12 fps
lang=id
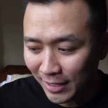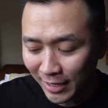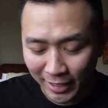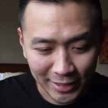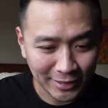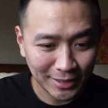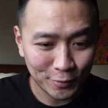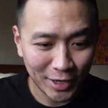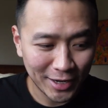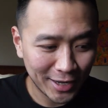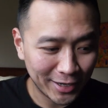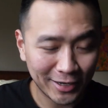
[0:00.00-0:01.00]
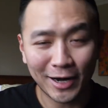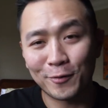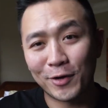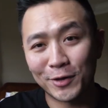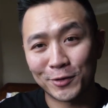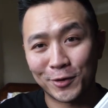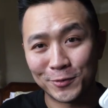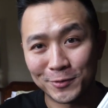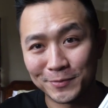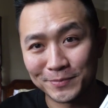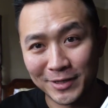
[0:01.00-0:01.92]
Akan kita mulai dari kalkulator dulu.